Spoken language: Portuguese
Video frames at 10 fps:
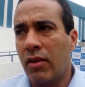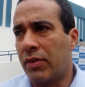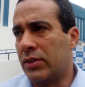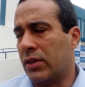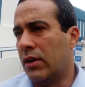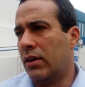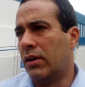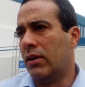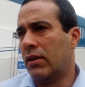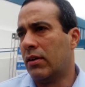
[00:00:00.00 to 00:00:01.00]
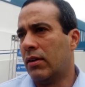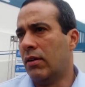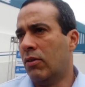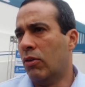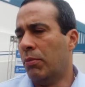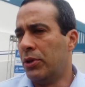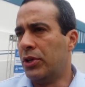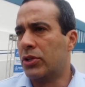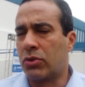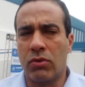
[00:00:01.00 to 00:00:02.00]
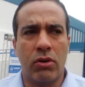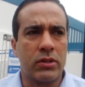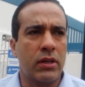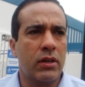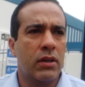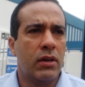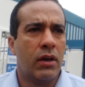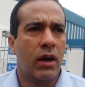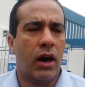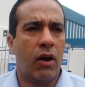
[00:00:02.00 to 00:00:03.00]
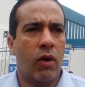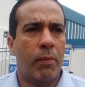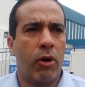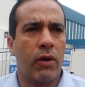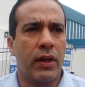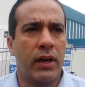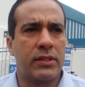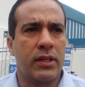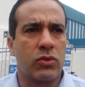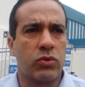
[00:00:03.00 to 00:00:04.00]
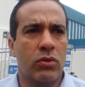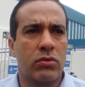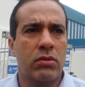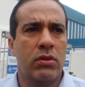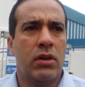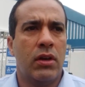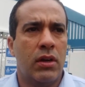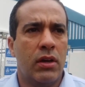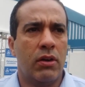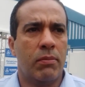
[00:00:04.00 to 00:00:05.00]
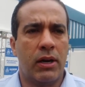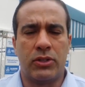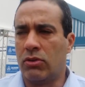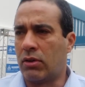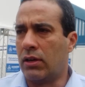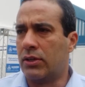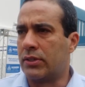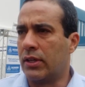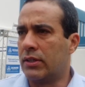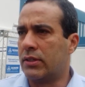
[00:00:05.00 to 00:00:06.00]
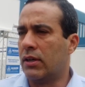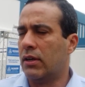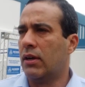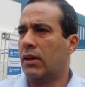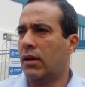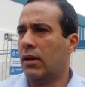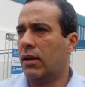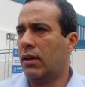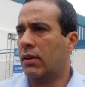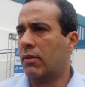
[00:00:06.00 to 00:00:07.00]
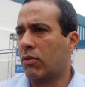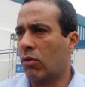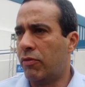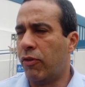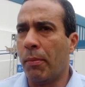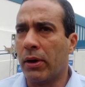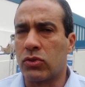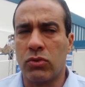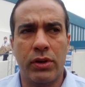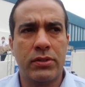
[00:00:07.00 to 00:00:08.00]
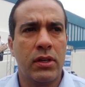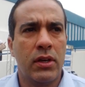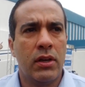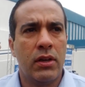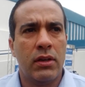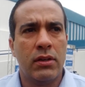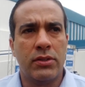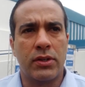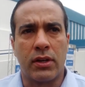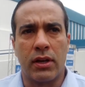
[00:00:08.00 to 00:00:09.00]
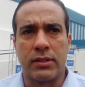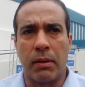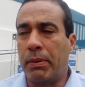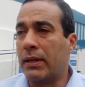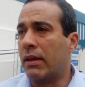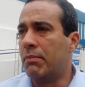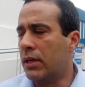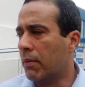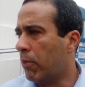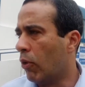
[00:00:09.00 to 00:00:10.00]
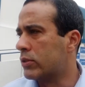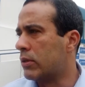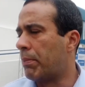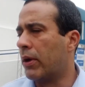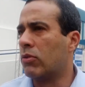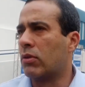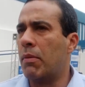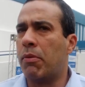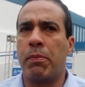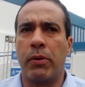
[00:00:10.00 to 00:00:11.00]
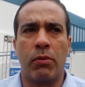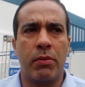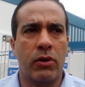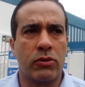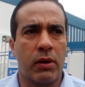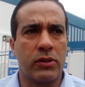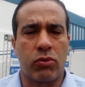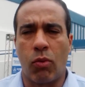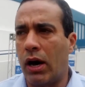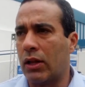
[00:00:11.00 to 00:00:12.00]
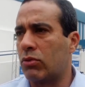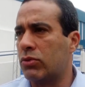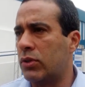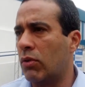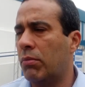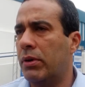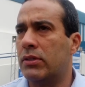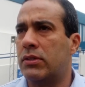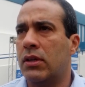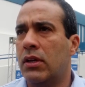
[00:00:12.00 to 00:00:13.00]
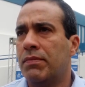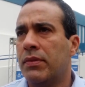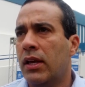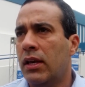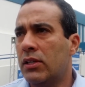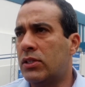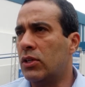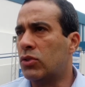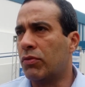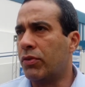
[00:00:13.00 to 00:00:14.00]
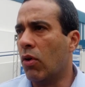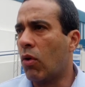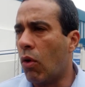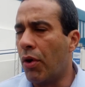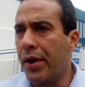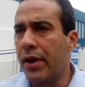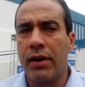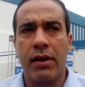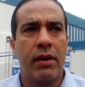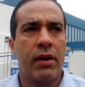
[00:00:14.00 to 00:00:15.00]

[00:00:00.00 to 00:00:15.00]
É, veja, o ministro ontem, ao abordar esse assunto, eu imagino que ele esteja é, com informações de que essa pandemia possa perdurar por pelo menos mais quatro, cinco meses. E se isso vier a ocorrer,